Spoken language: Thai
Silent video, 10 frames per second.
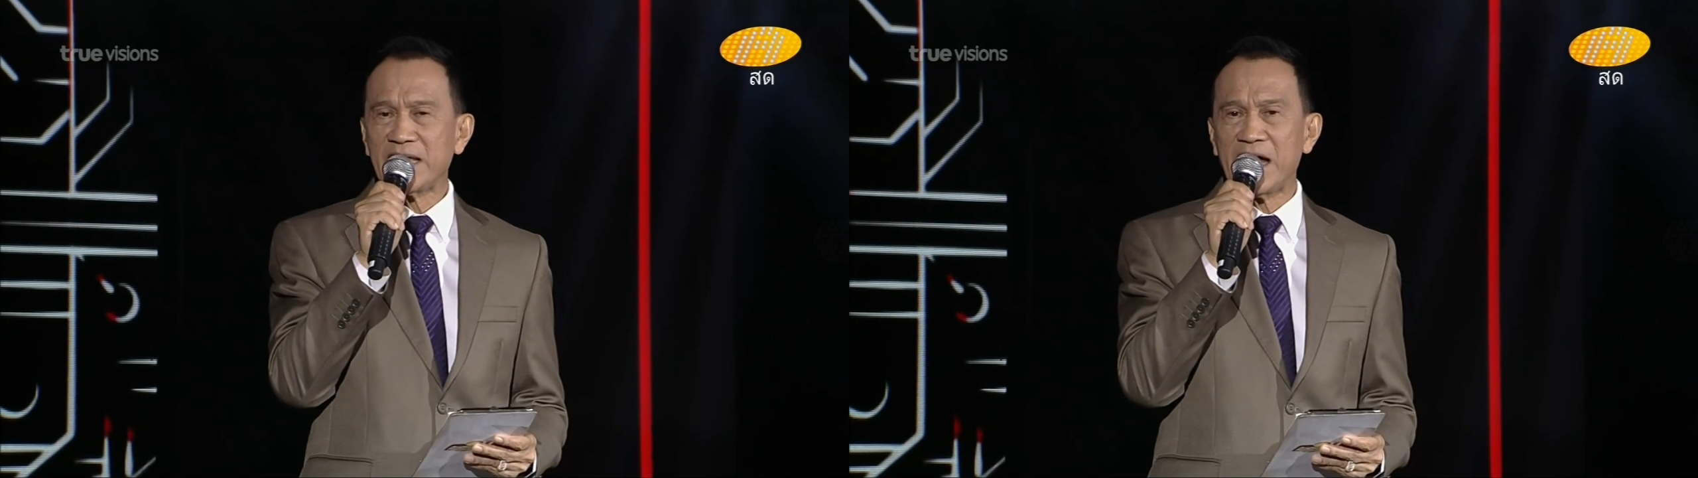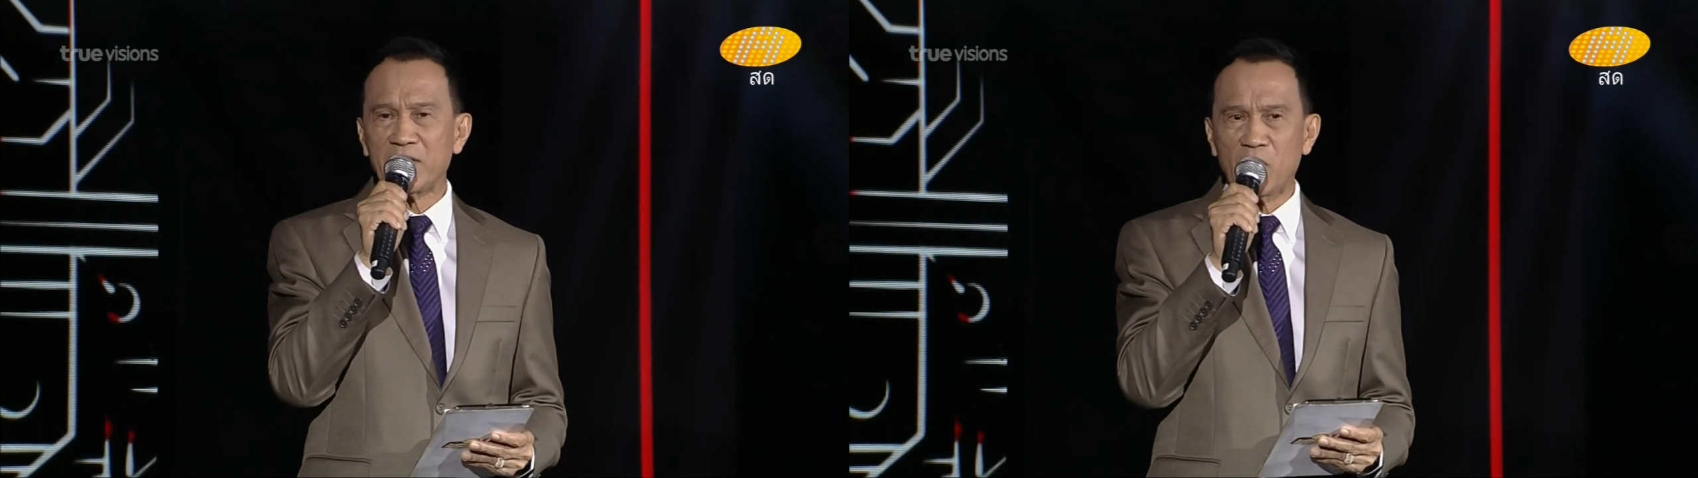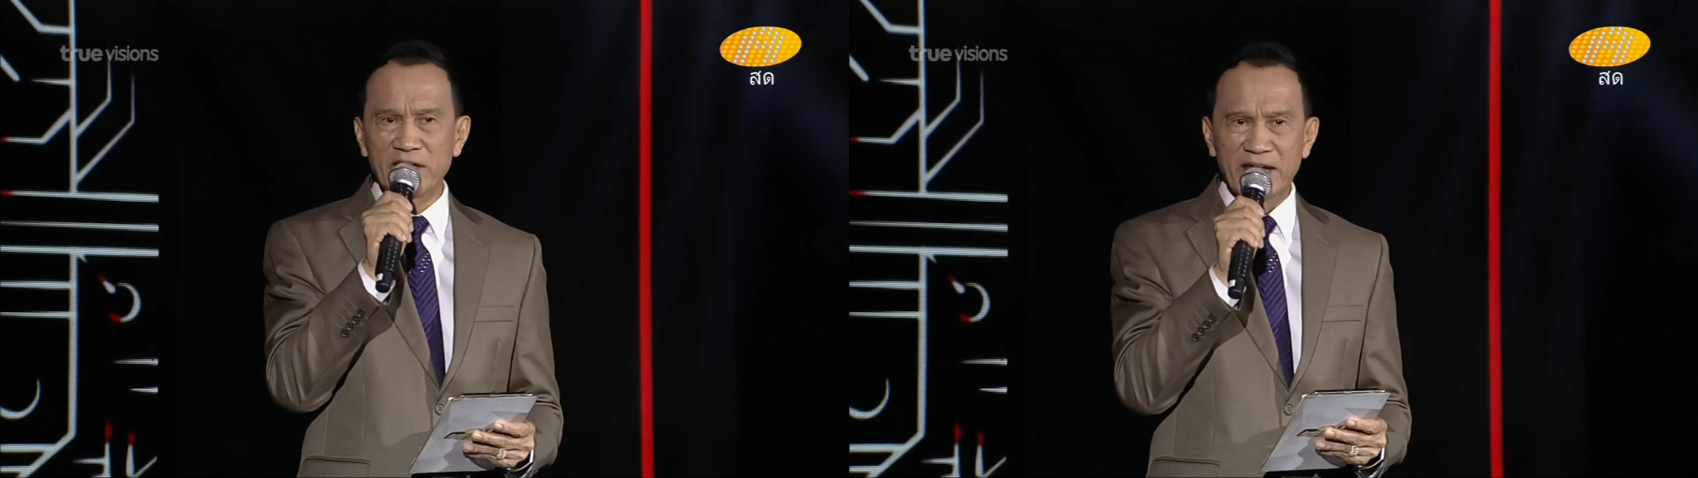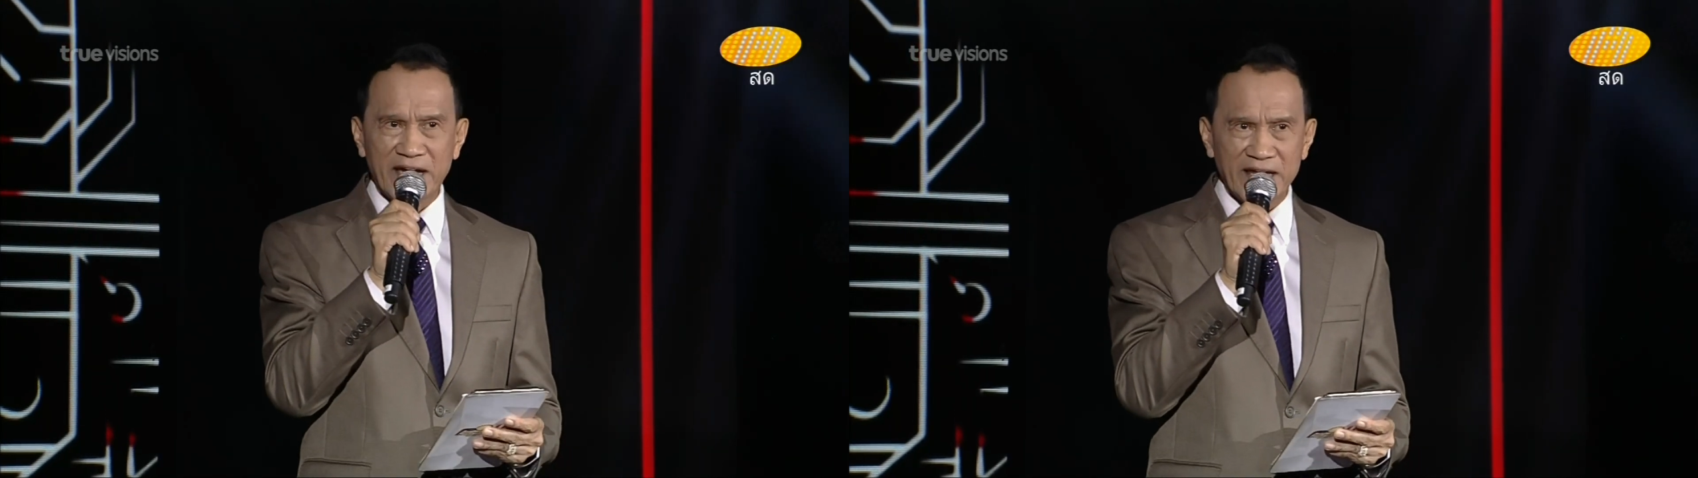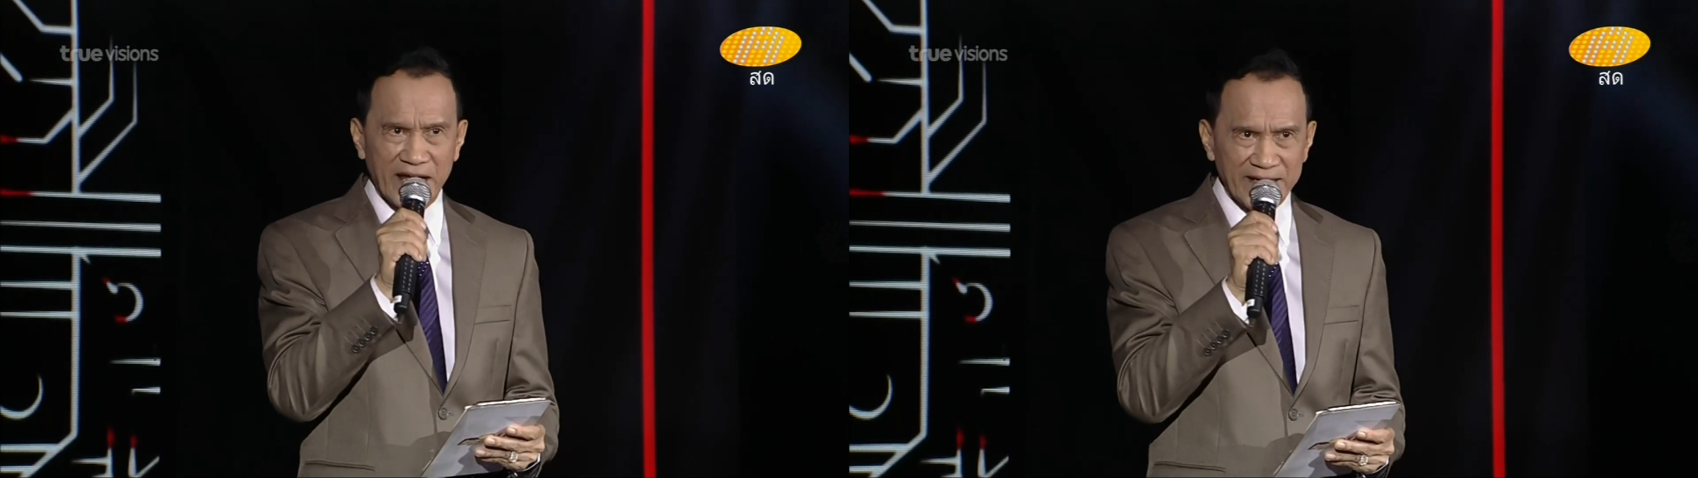ตาร้อนได้
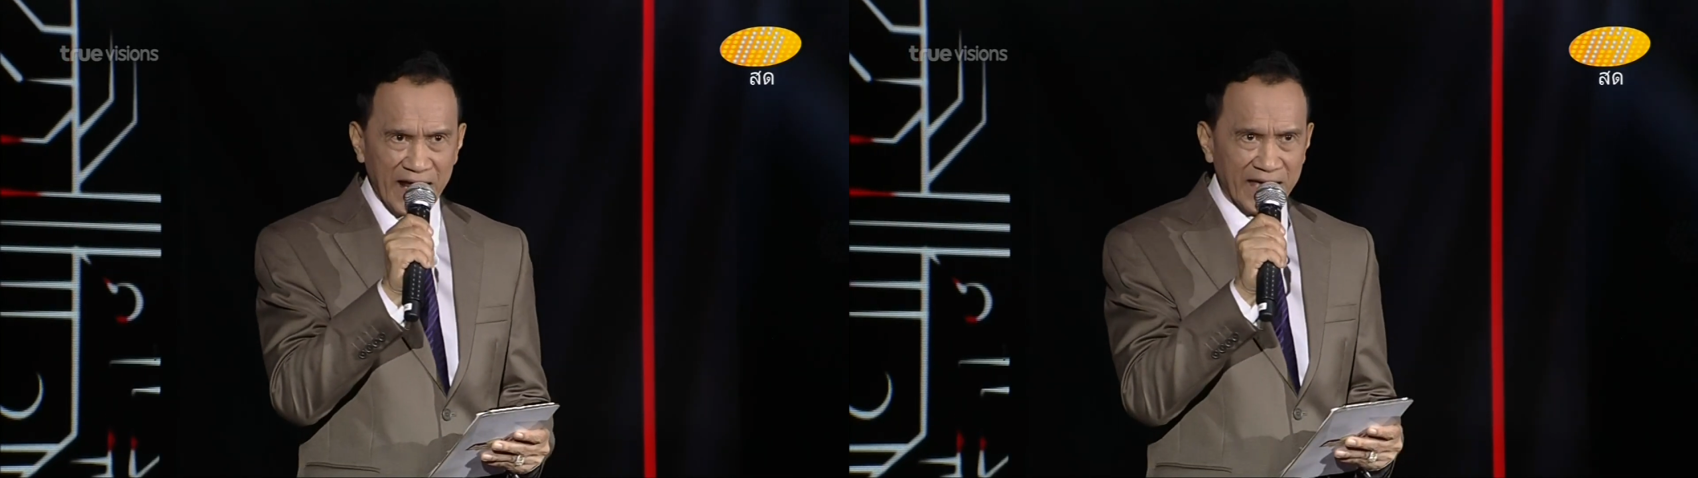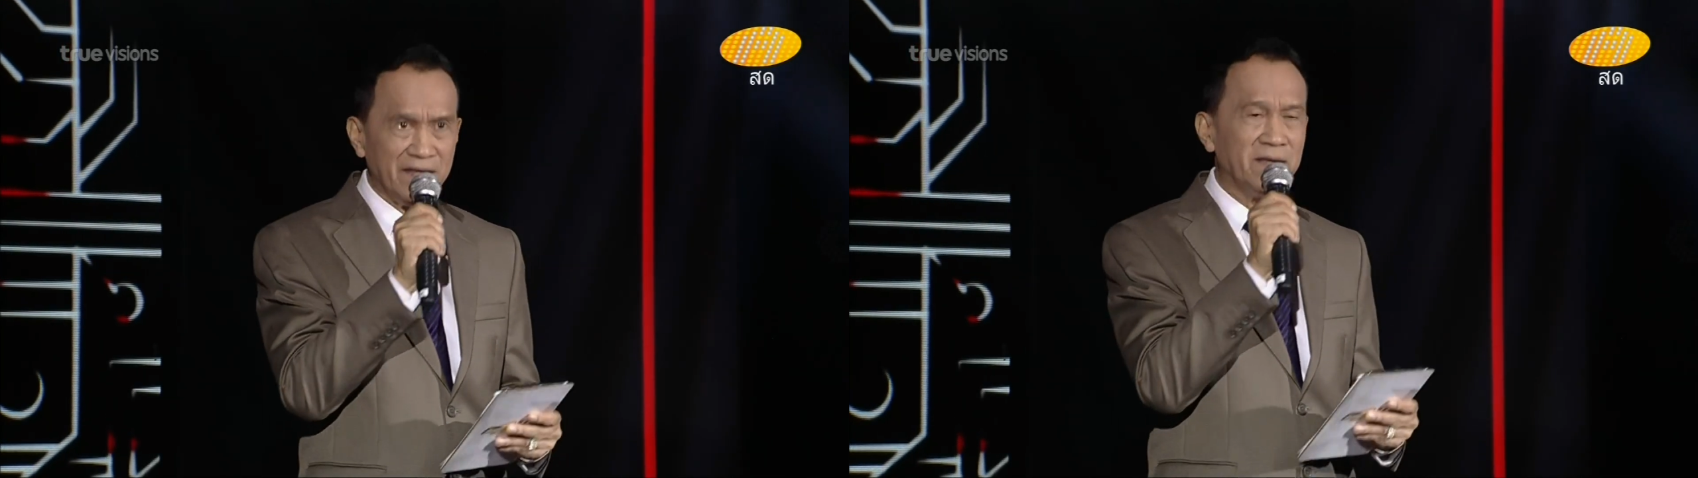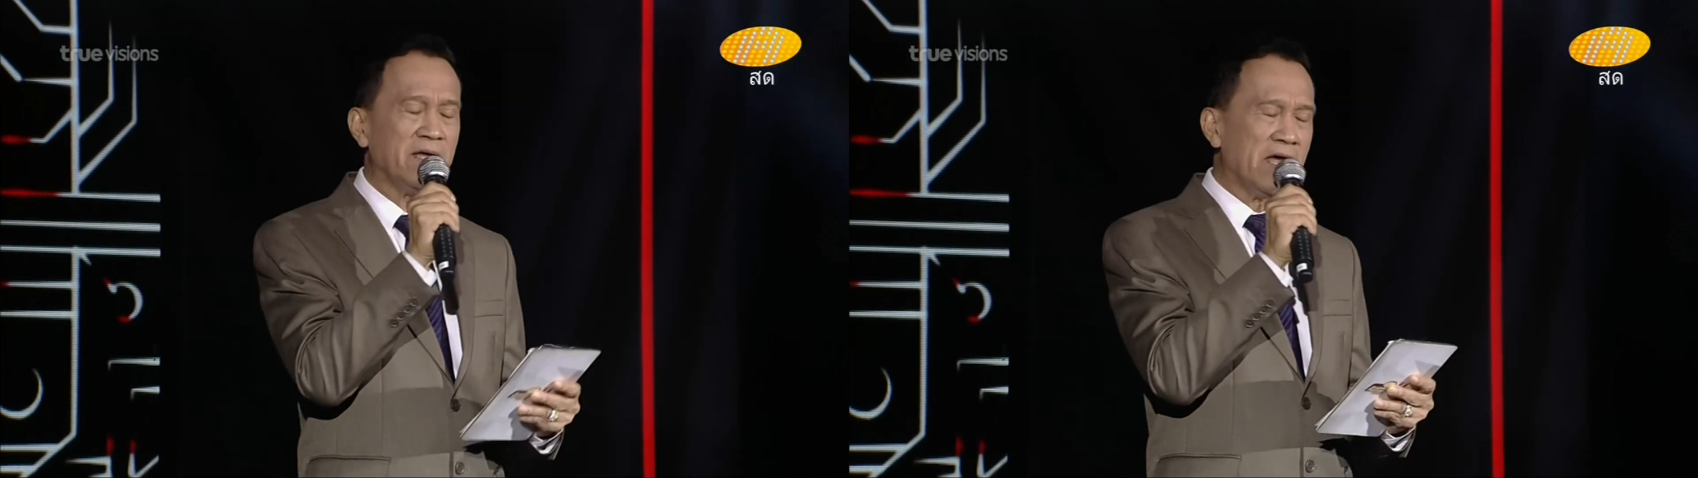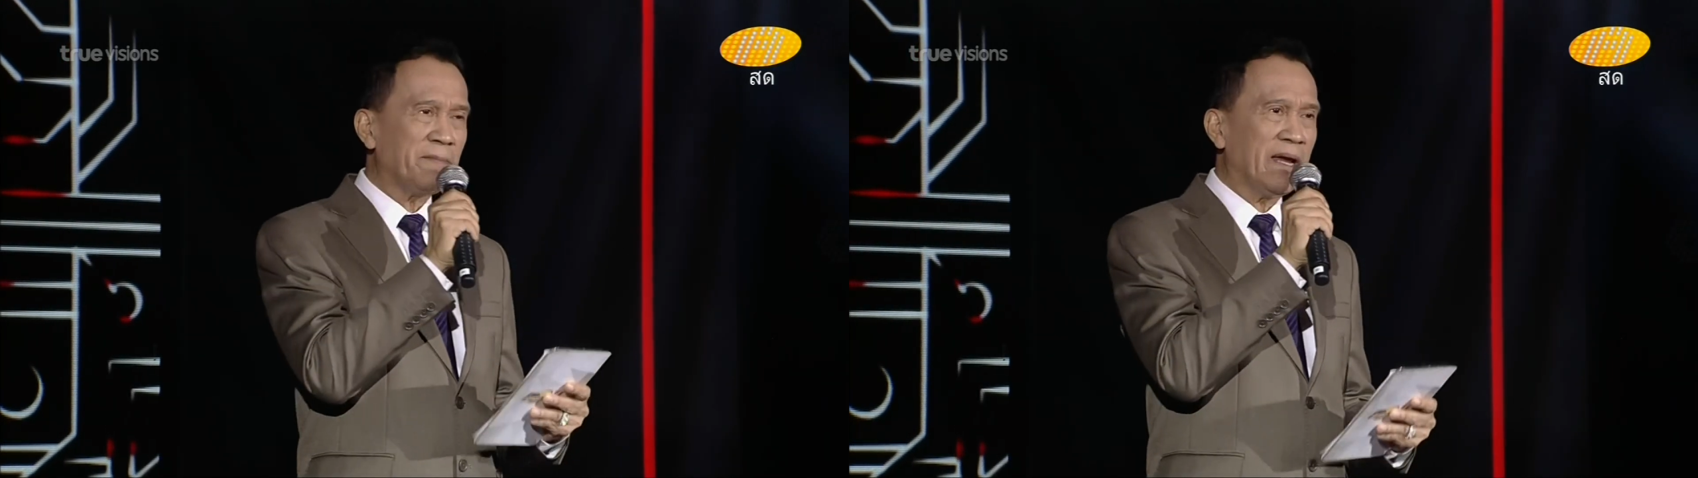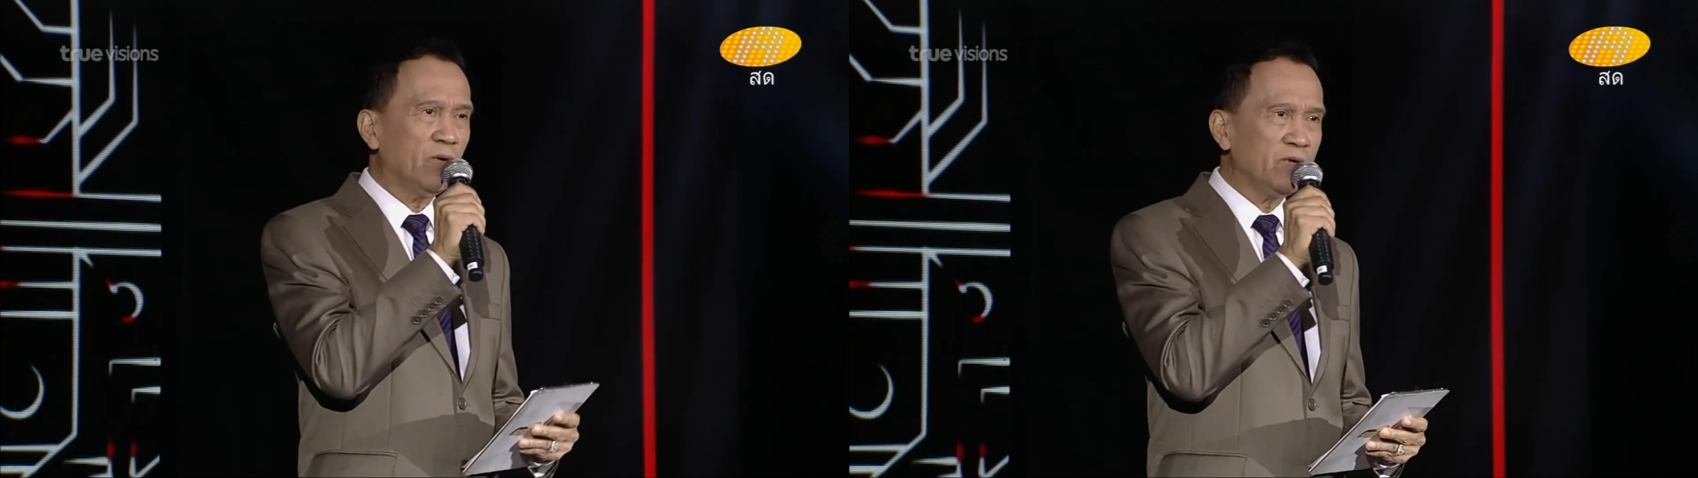ขนาดไหน
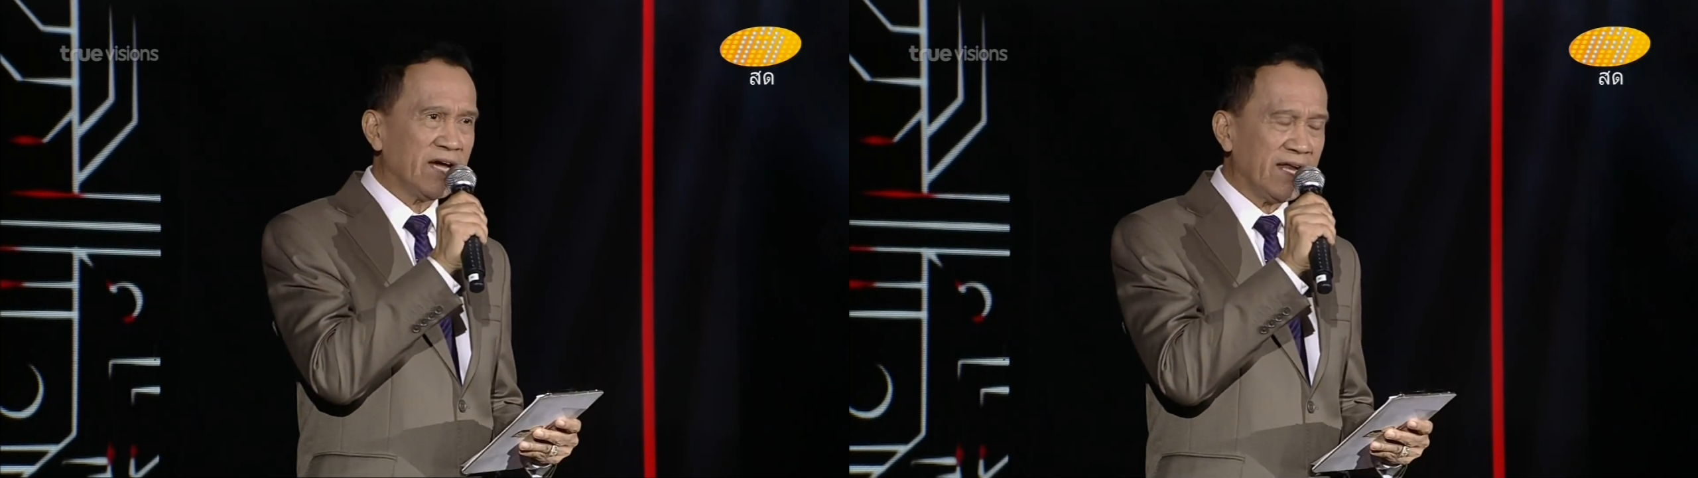ไปลุ้นกั